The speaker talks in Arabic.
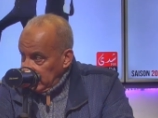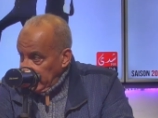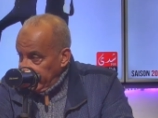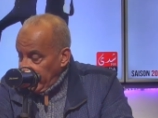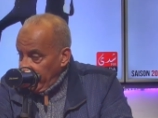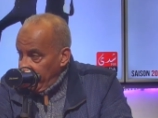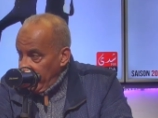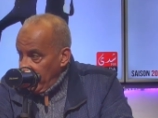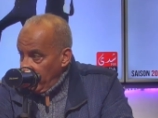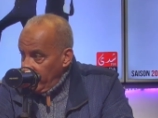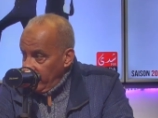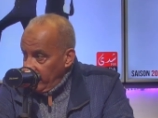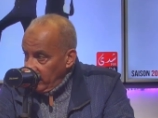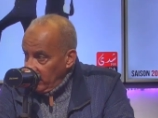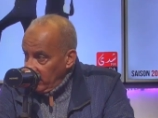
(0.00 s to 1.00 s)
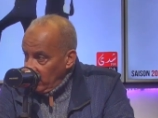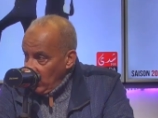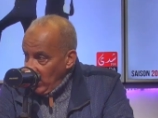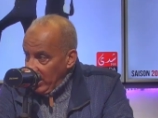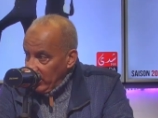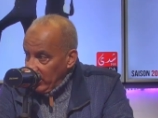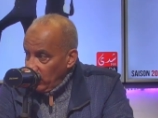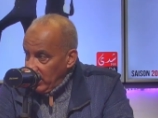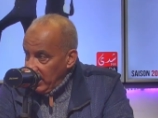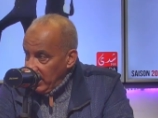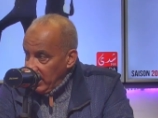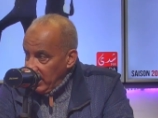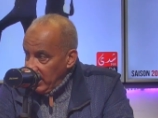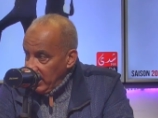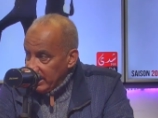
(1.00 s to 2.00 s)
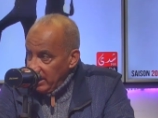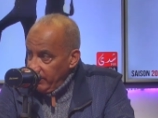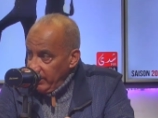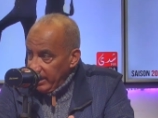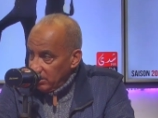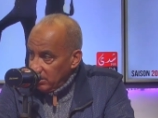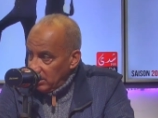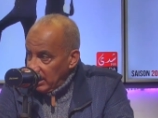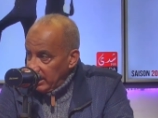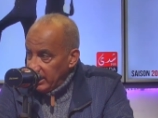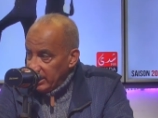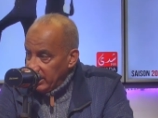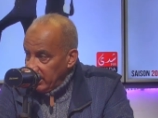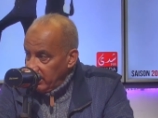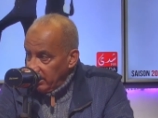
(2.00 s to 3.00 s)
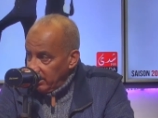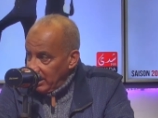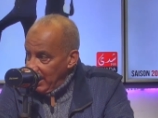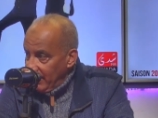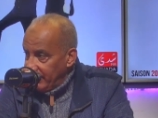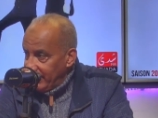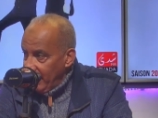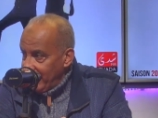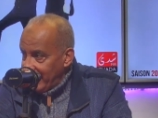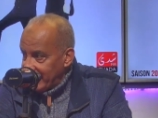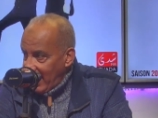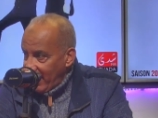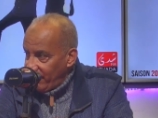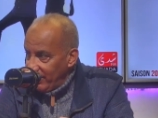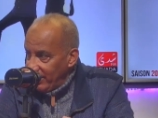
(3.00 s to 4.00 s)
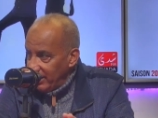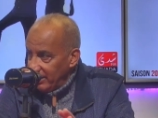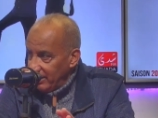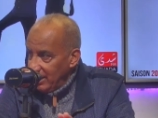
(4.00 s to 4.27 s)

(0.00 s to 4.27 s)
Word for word: كنظن بان 31 ما يكملهاش غادي لا بدا ما